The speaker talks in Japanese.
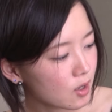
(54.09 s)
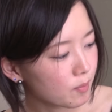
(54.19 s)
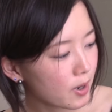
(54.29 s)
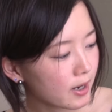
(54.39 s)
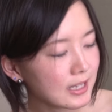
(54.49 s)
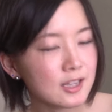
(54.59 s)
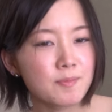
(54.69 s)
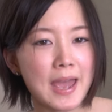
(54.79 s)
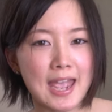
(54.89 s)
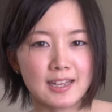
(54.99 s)
burning
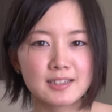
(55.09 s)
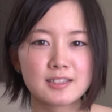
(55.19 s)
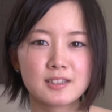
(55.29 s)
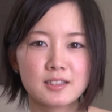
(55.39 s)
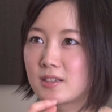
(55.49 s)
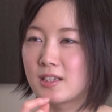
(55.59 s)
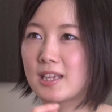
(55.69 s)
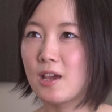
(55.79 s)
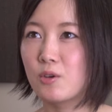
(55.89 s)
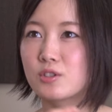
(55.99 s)
pain.
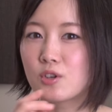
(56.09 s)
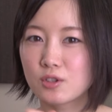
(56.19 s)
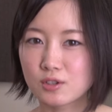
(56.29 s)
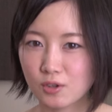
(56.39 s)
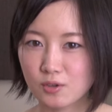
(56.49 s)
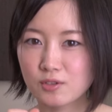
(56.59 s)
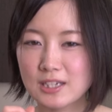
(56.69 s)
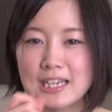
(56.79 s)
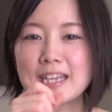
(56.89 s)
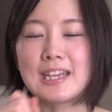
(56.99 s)
髭を剃ると
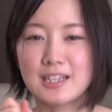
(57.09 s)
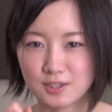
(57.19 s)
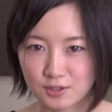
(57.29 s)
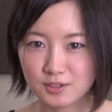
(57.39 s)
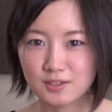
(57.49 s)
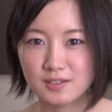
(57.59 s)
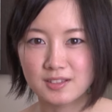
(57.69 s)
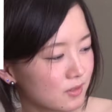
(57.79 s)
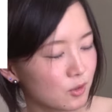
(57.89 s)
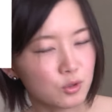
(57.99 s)
ヒリヒリする。
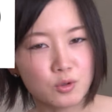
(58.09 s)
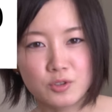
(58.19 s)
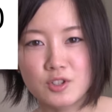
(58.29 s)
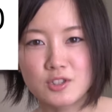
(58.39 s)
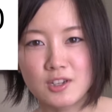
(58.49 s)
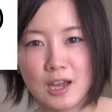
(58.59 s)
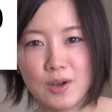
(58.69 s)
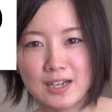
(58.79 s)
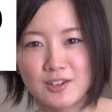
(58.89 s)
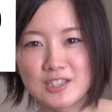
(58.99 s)
男の人には
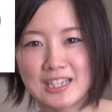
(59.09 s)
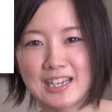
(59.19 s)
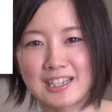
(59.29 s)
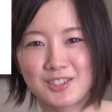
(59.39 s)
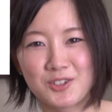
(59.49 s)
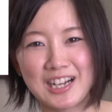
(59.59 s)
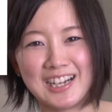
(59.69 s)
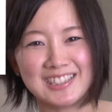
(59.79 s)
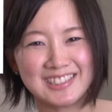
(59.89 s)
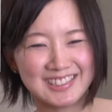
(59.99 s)
わかるんじゃないでしょう
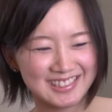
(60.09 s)
か。